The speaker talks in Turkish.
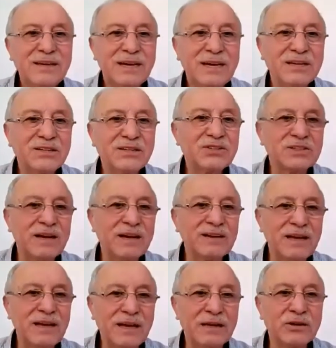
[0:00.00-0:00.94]

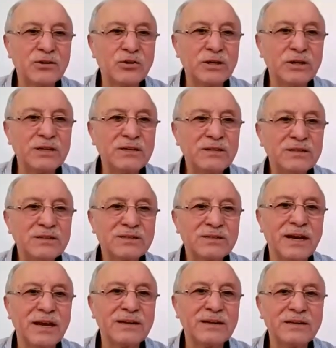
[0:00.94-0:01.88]
esrar, eroin,
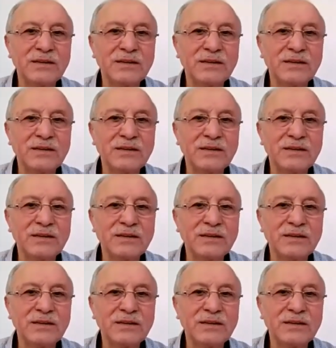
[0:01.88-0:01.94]
sair